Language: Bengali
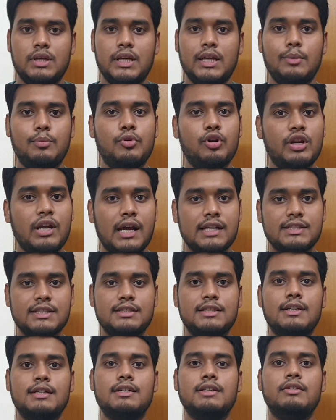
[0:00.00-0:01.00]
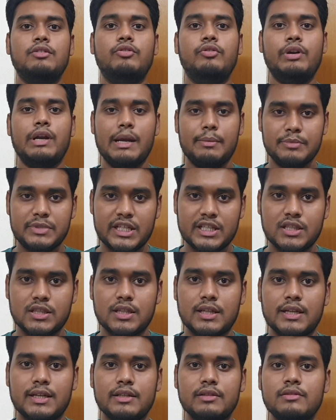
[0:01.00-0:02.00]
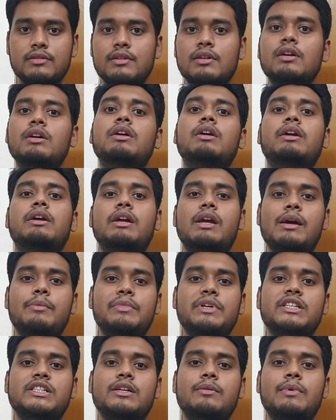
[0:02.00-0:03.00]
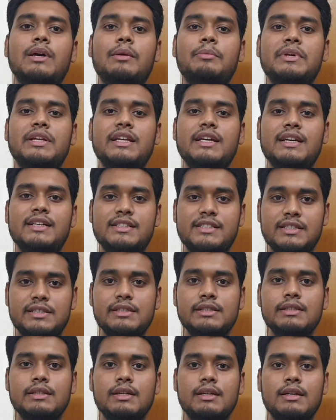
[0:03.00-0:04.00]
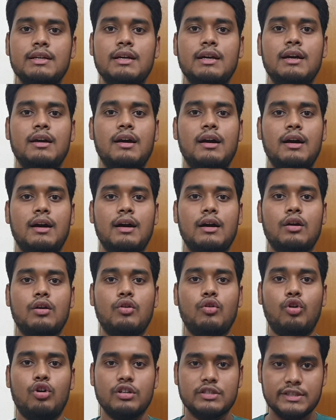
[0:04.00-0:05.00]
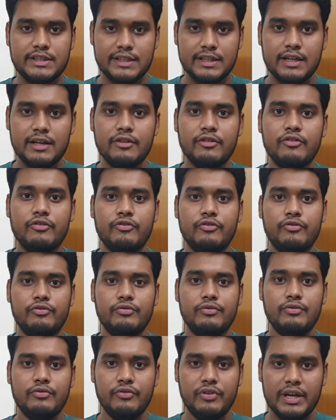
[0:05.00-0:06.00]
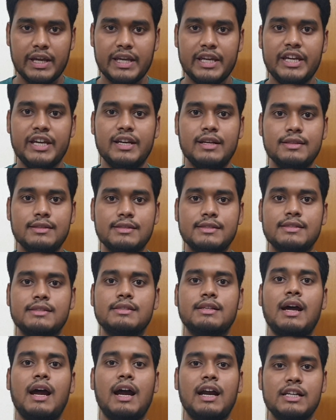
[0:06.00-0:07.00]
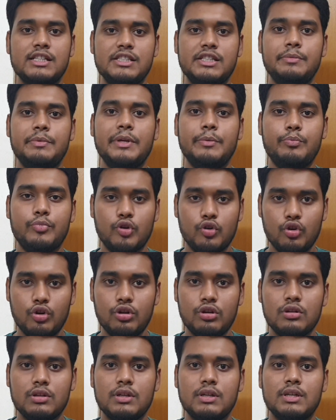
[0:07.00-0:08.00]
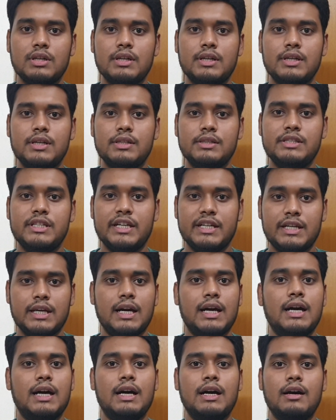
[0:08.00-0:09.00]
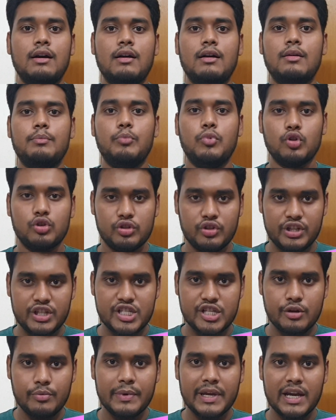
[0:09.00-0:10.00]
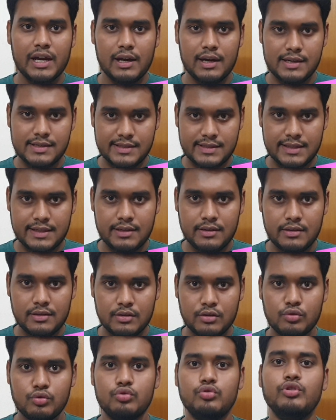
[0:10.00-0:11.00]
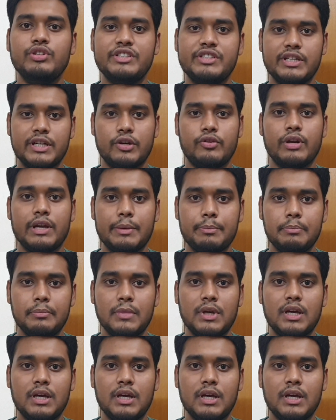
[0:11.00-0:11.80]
এরপরে আসা যাক র্যাম সেকশনে র্যাম হিসেবে আমি নিয়েছি করসার ভেঙ্গিয়েন্স আর জিবি প্রো যেটা বত্রিশশো মেগাহার্জের টু স্টিক র্যাম